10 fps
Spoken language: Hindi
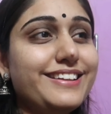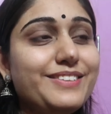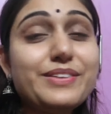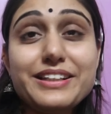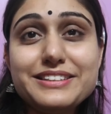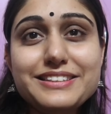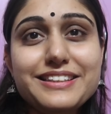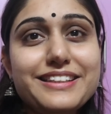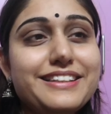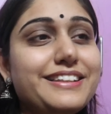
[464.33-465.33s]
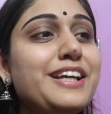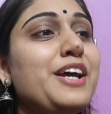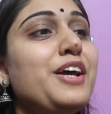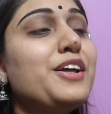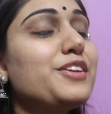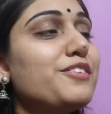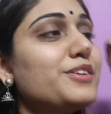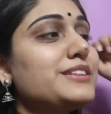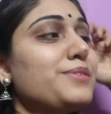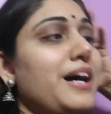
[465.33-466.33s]
दाल थी बट अच्छी लग रही थी तो
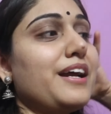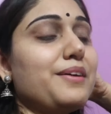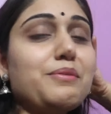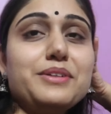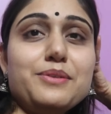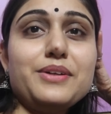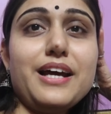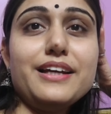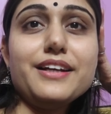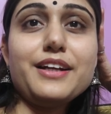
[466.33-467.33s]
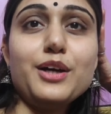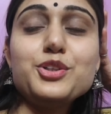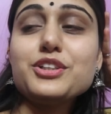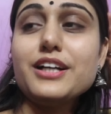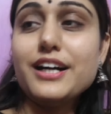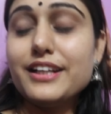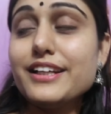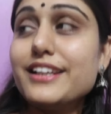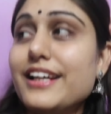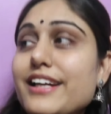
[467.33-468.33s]
वो सब खाना मम्मी ने बनाया रियांश का
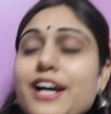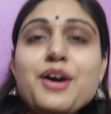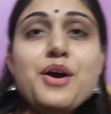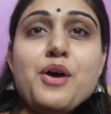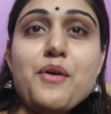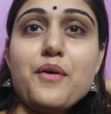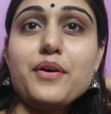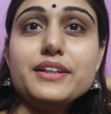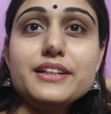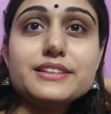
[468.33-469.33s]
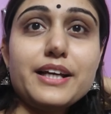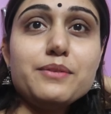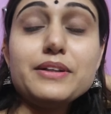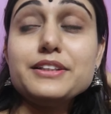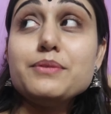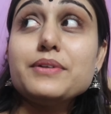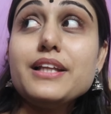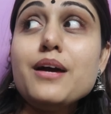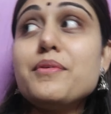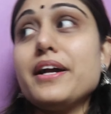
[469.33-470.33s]
खाना खिलाया और ये सारी बातें कि
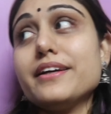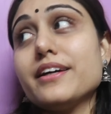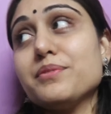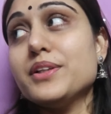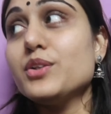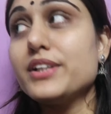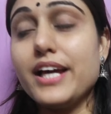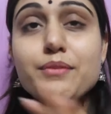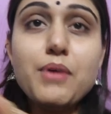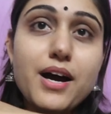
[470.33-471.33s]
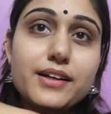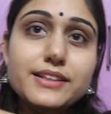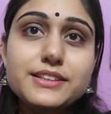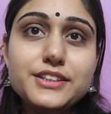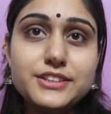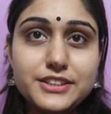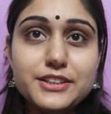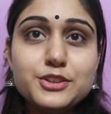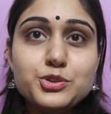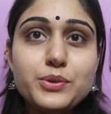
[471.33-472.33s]
पता है हमारे घर पे तो क्या है बाहर ना से
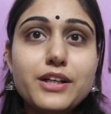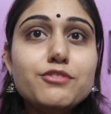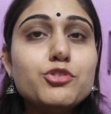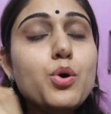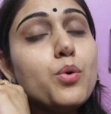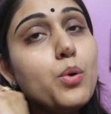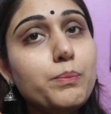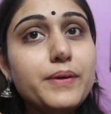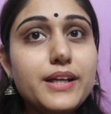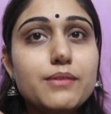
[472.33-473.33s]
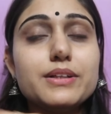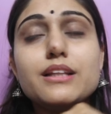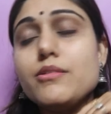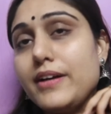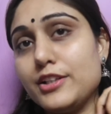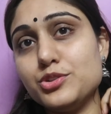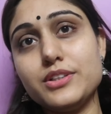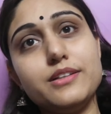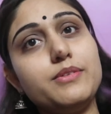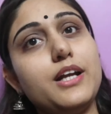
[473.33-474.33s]
स्टेयर्स जो है ना वो ओपन है मतलब हमारा जो
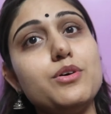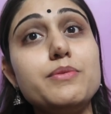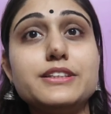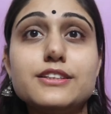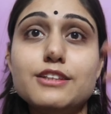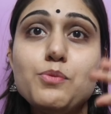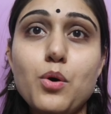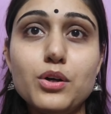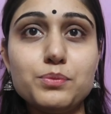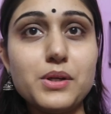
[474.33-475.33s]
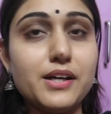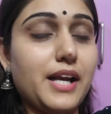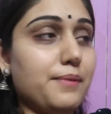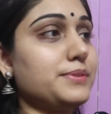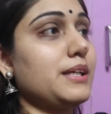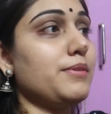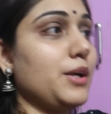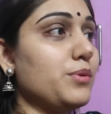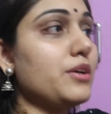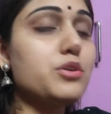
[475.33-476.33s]
घर बना हुआ है बेसिकली बहुत पुराने टाइप्स का
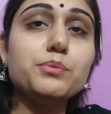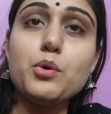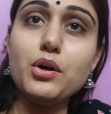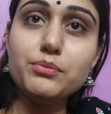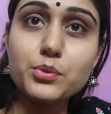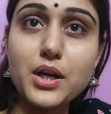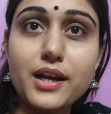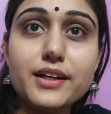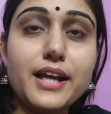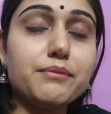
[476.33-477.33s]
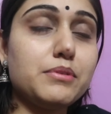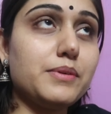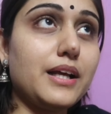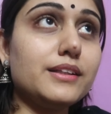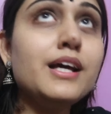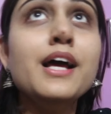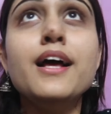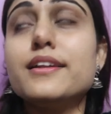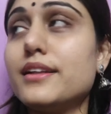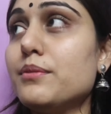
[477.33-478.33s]
बना हुआ है क्योंकि बहुत पुराने टाइम पे बना था
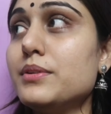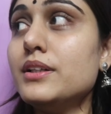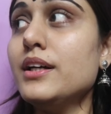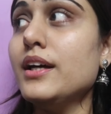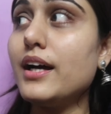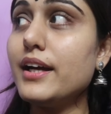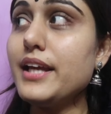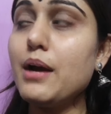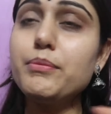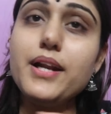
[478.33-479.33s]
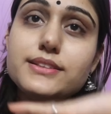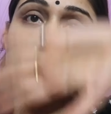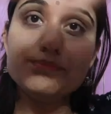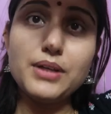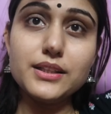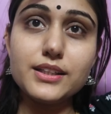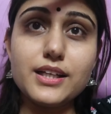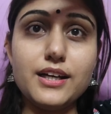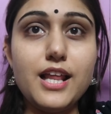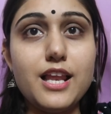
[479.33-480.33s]
तब यहाँ पे ना सिर्फ बंद
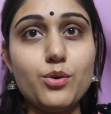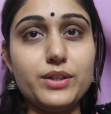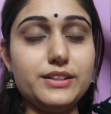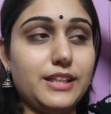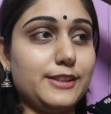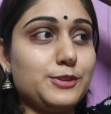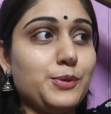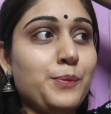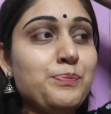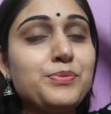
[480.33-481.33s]
कराना अलाउ नहीं था इसको